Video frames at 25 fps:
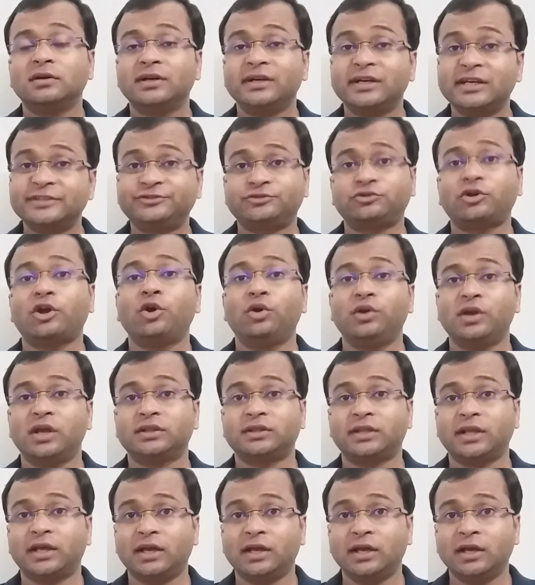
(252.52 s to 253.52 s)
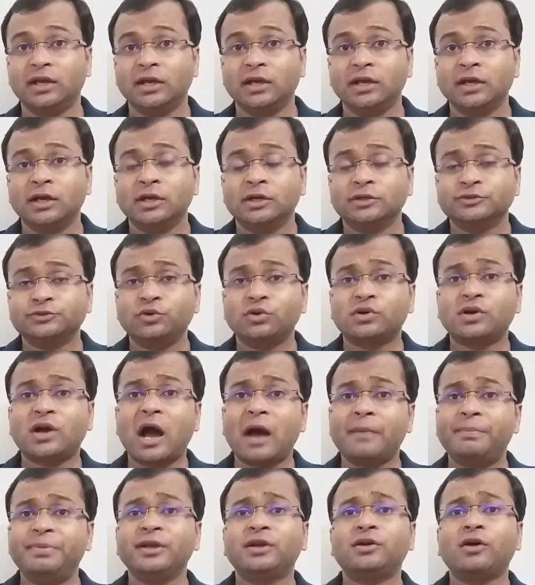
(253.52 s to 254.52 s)
डिस्ट्रॉय हो जाता है सो so,
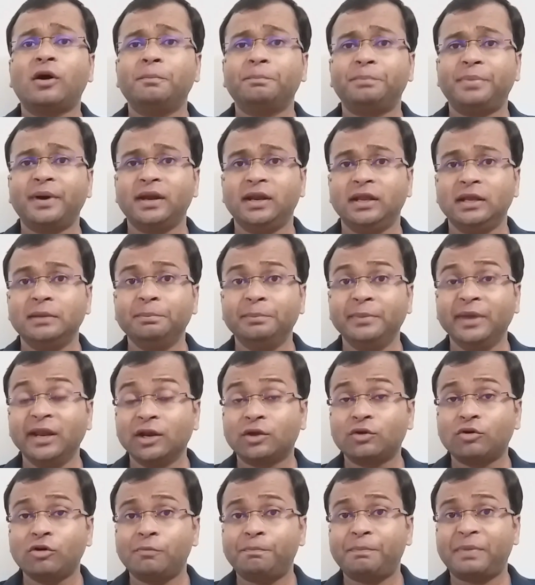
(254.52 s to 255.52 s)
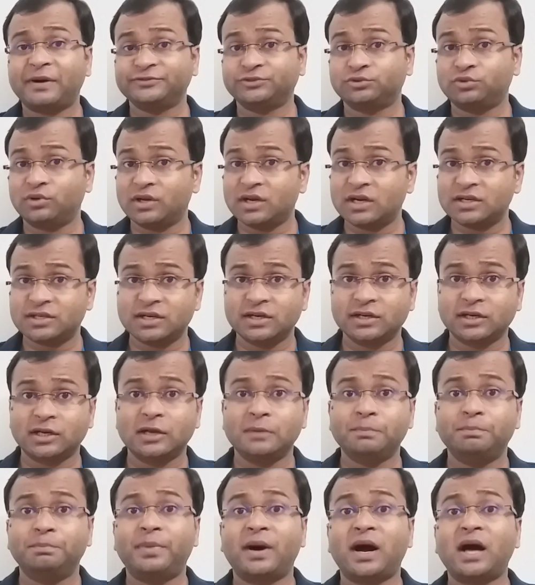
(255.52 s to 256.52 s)
काफ़ी कंपनी मिल्क को पास्टराइजेशन
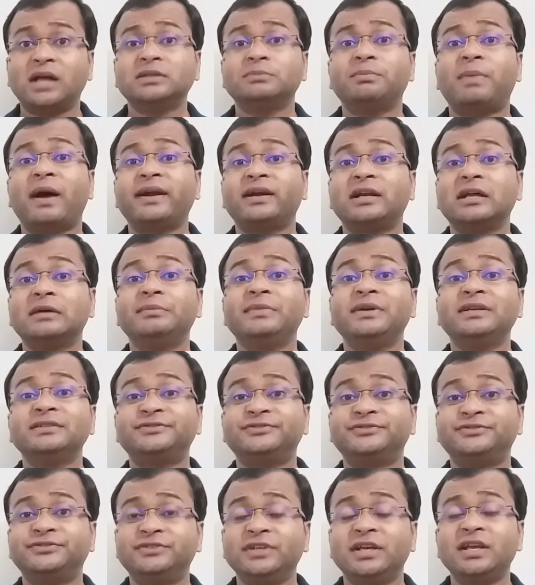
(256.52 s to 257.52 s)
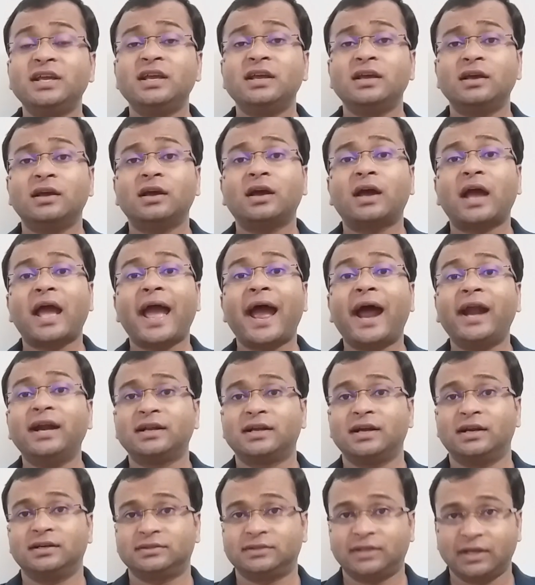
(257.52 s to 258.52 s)
के बाद वाइटामिन सी
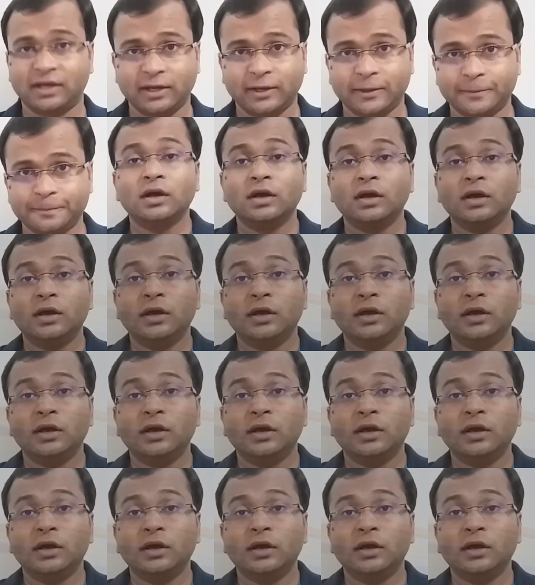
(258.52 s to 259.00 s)
ऐड करता है